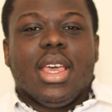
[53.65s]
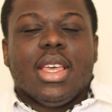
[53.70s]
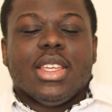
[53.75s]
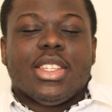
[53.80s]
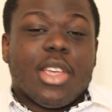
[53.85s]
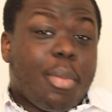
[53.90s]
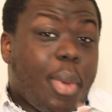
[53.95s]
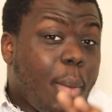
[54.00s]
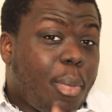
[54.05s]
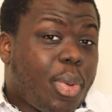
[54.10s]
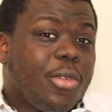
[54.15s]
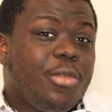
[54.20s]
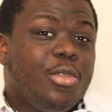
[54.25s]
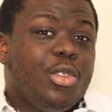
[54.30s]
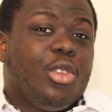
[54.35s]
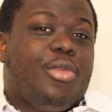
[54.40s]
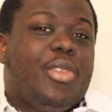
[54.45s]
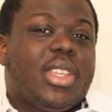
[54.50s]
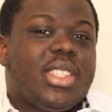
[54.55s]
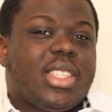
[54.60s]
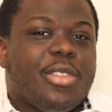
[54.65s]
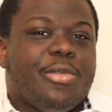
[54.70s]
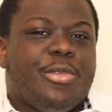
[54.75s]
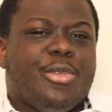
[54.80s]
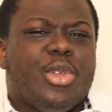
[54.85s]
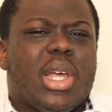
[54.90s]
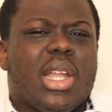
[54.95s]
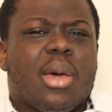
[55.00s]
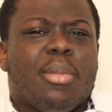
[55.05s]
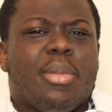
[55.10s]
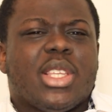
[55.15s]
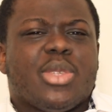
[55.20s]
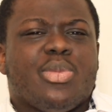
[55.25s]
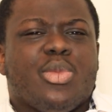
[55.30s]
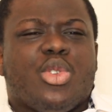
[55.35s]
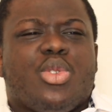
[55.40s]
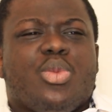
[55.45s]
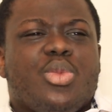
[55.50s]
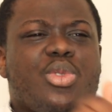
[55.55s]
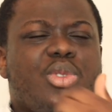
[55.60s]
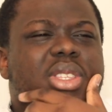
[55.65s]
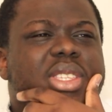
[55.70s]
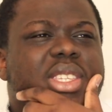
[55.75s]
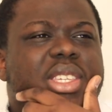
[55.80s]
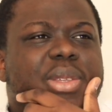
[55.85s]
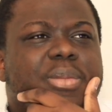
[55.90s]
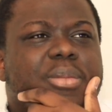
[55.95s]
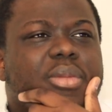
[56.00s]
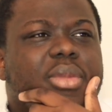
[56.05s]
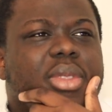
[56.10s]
J'avais pas prévu de faire cette vidéo à la base, mais je me suis dit,